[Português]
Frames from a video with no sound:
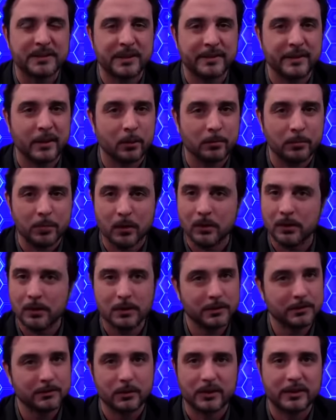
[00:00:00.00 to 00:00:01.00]
já derrubou?
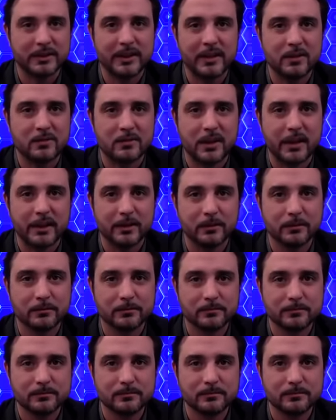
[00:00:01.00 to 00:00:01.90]
Só que nenhum caiu.